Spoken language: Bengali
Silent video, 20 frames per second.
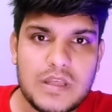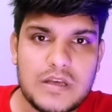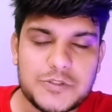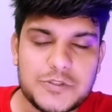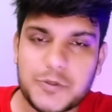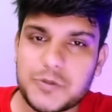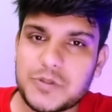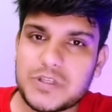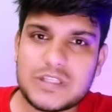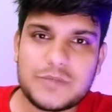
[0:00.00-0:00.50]

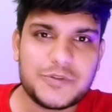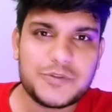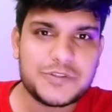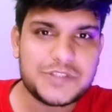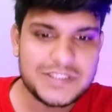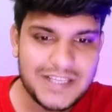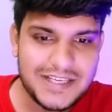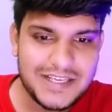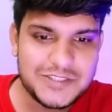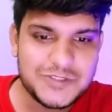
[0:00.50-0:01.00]
সত্যি কথা বলতে
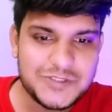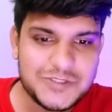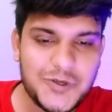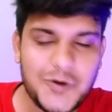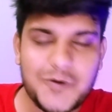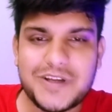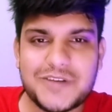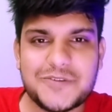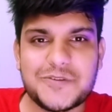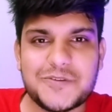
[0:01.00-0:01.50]
তারা যে
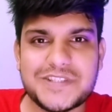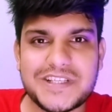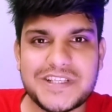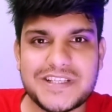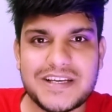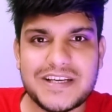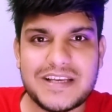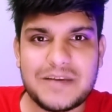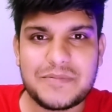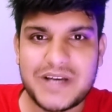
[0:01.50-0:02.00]
জয়গান করছে
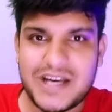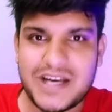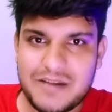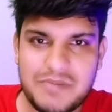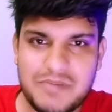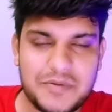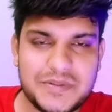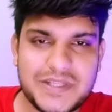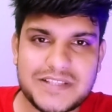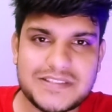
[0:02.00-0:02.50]
এটাকে আমি
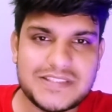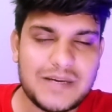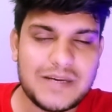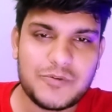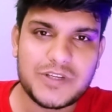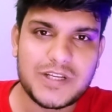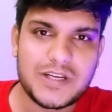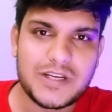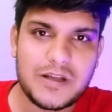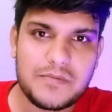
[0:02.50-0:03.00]
খারাপভাবে দেখছি
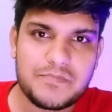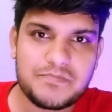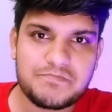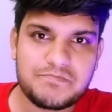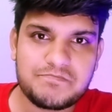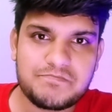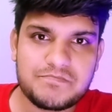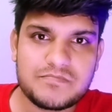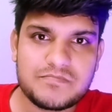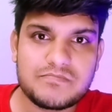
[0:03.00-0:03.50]
এমনটা না
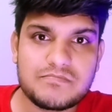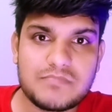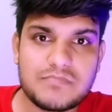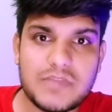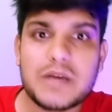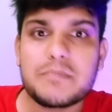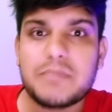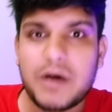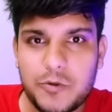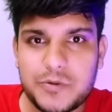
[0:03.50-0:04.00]

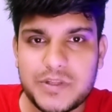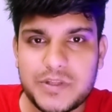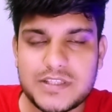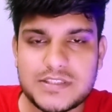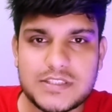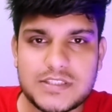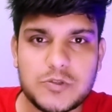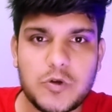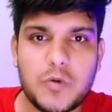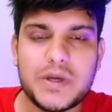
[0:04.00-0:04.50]
ভালো দিক
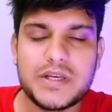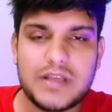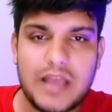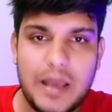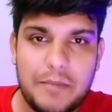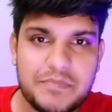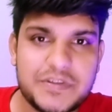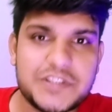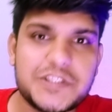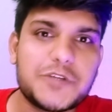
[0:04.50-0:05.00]
যে সবাই
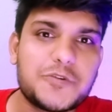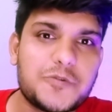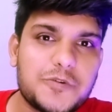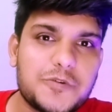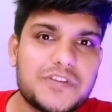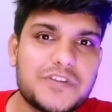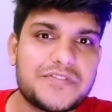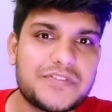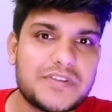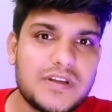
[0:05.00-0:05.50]
অ্যাপ্রিসিয়েট
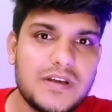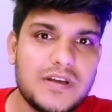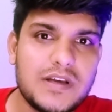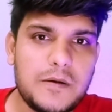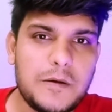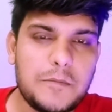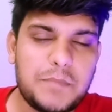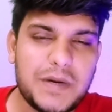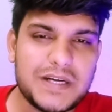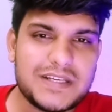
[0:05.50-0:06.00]
করতেছে
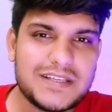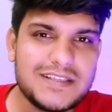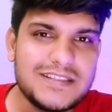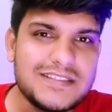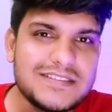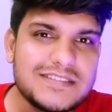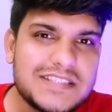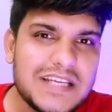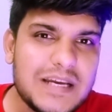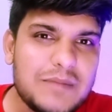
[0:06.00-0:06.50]
বাট
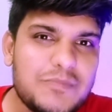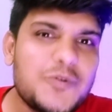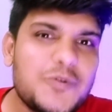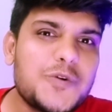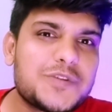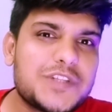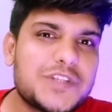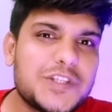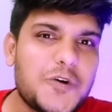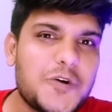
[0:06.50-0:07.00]
যে
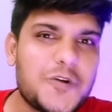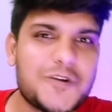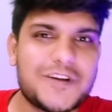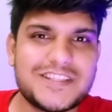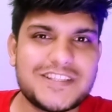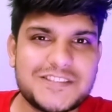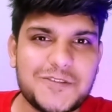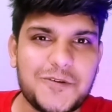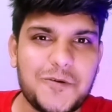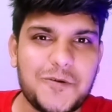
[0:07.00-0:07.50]
মুহূর্তে দরকার
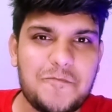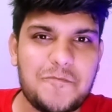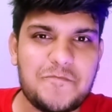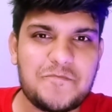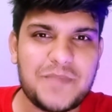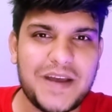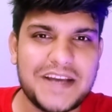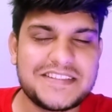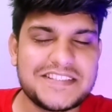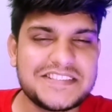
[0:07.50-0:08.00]
ছিল
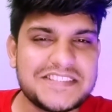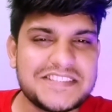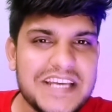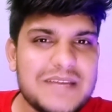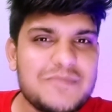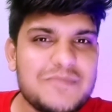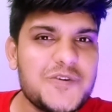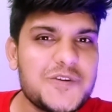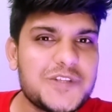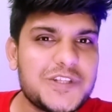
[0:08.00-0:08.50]
আই থিঙ্ক সেই
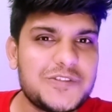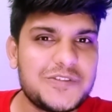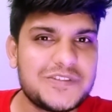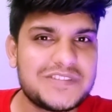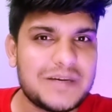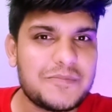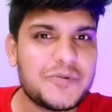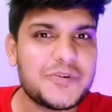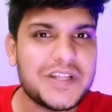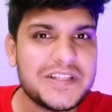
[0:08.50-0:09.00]
মুহূর্তে যদি
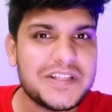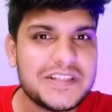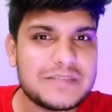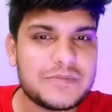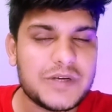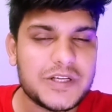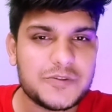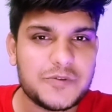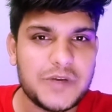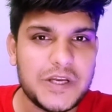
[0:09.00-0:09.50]
সাপোর্টটা দিতে
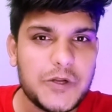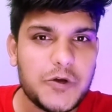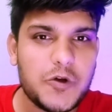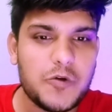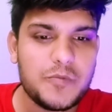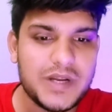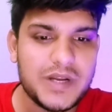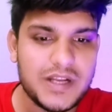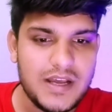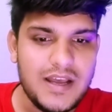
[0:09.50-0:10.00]
পারতো
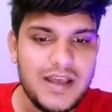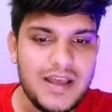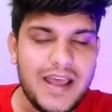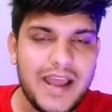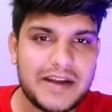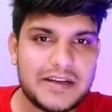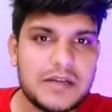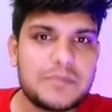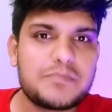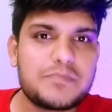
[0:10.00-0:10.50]
এরকমের
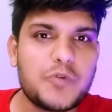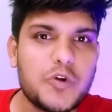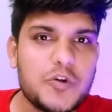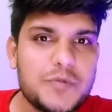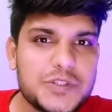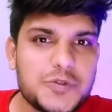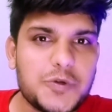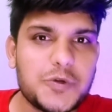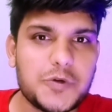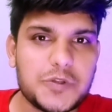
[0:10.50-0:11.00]
একটা পরিবেশ
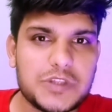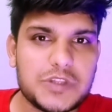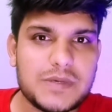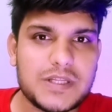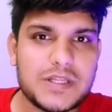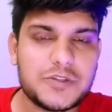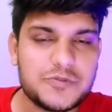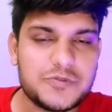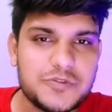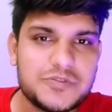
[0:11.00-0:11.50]
তৈরি করতে
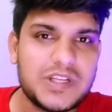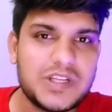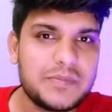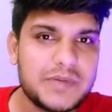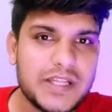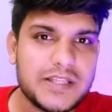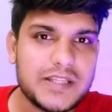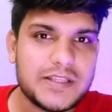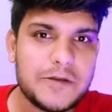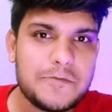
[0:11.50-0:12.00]
পারতো সোশ্যাল
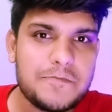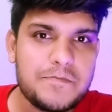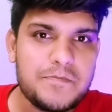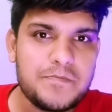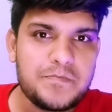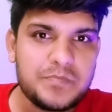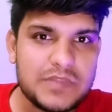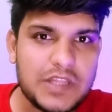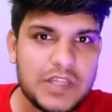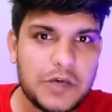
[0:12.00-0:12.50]
মিডিয়াতে
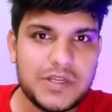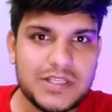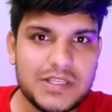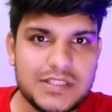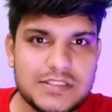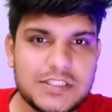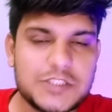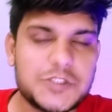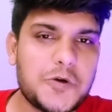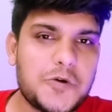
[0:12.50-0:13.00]
তাহলে
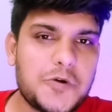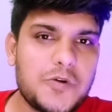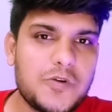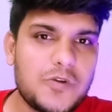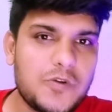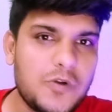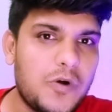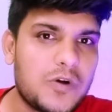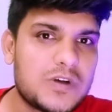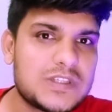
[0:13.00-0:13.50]
যে সকল
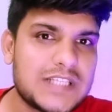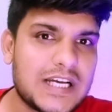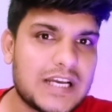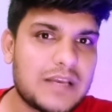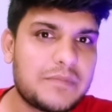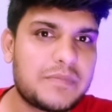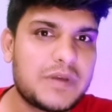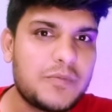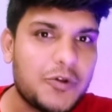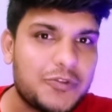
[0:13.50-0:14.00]
লোক
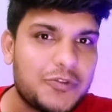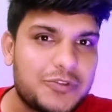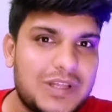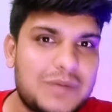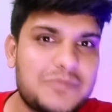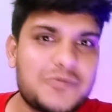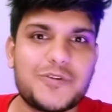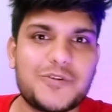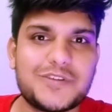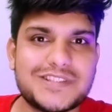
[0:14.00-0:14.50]
সাকিবকে বদনাম
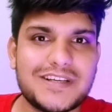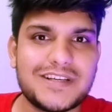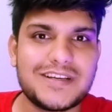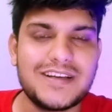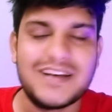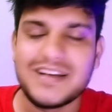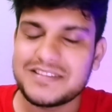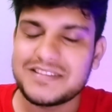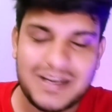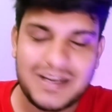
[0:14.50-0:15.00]
করেছে
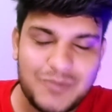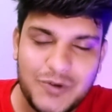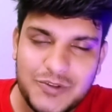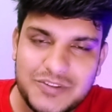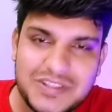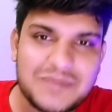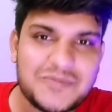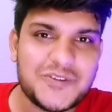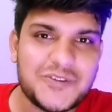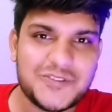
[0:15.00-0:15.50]
তারা
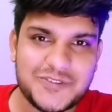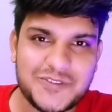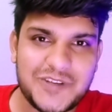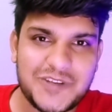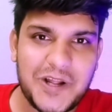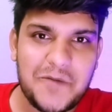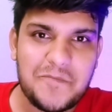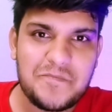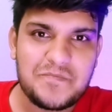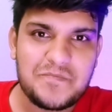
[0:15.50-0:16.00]
বদনাম করতো
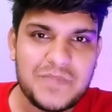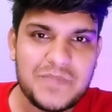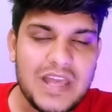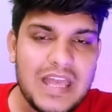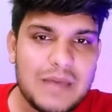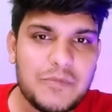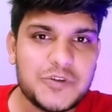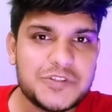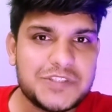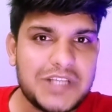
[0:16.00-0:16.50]
না
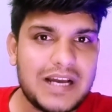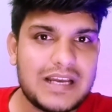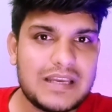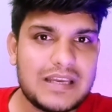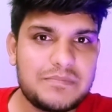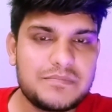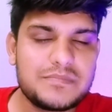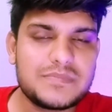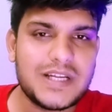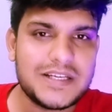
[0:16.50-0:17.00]
এবং সাকিব
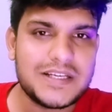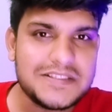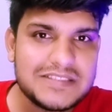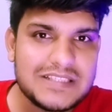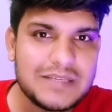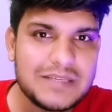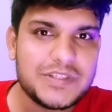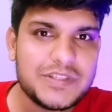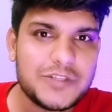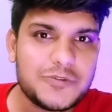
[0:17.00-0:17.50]
তার
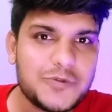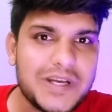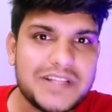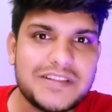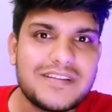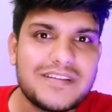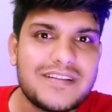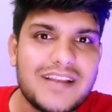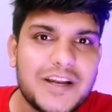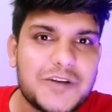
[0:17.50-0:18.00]
স্টেপ নিতে দু
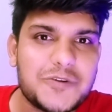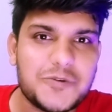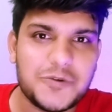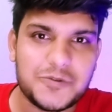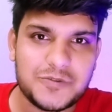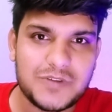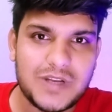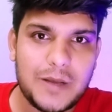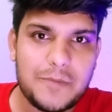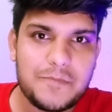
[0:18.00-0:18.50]
একদিন লেট
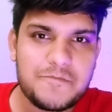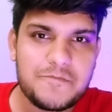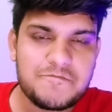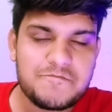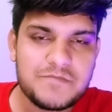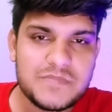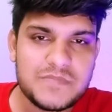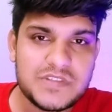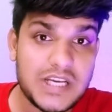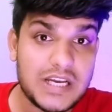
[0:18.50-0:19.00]
করতো না
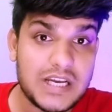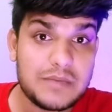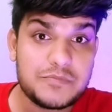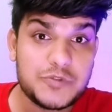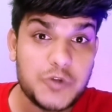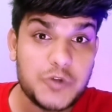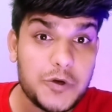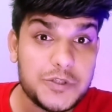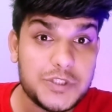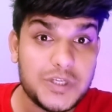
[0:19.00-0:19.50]
সাকিব
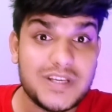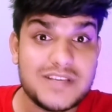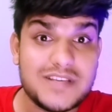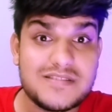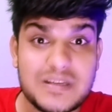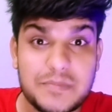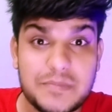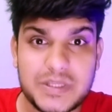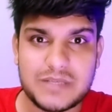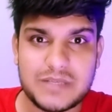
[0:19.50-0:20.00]
সঙ্গে সঙ্গে
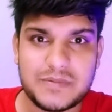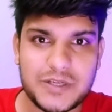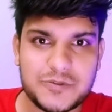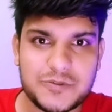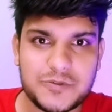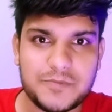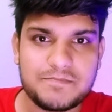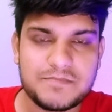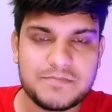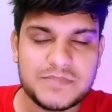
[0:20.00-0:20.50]
স্টেপ দিতে
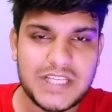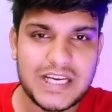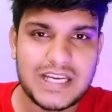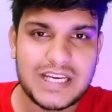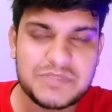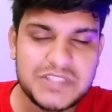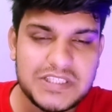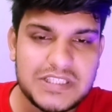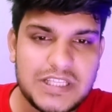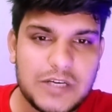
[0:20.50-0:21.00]
পারতো
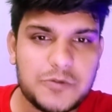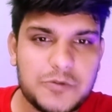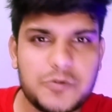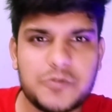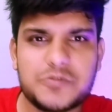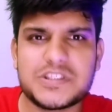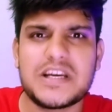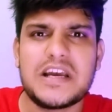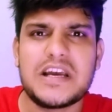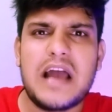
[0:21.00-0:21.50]
সাকিব চিন্তা করতো
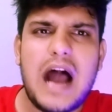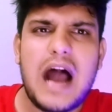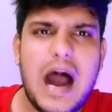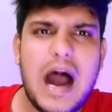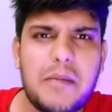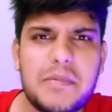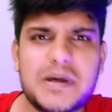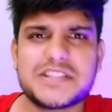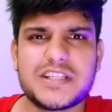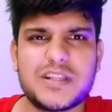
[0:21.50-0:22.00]
যে
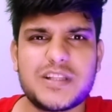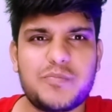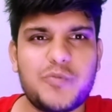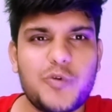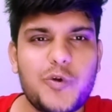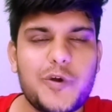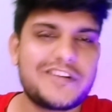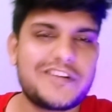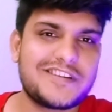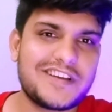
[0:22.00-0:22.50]
আমার সাথে
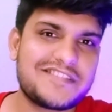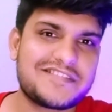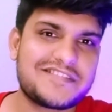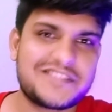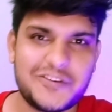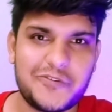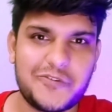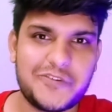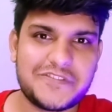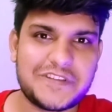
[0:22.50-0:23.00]
পুরো
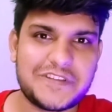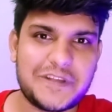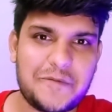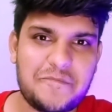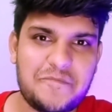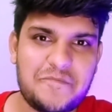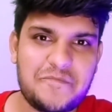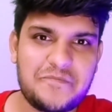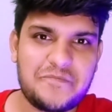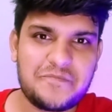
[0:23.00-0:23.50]
ইন্ডাস্ট্রি রয়েছে
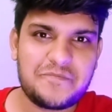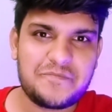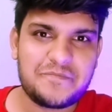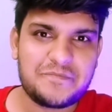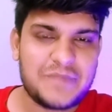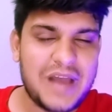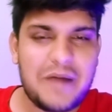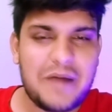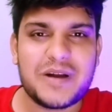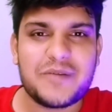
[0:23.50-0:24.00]

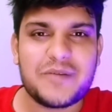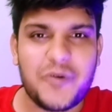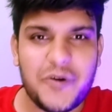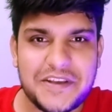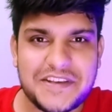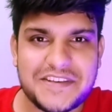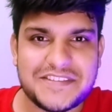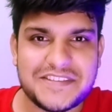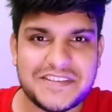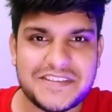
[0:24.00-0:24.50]
আমার
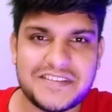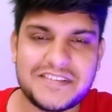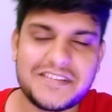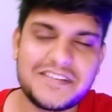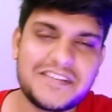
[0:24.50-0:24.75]
ভয় কিসের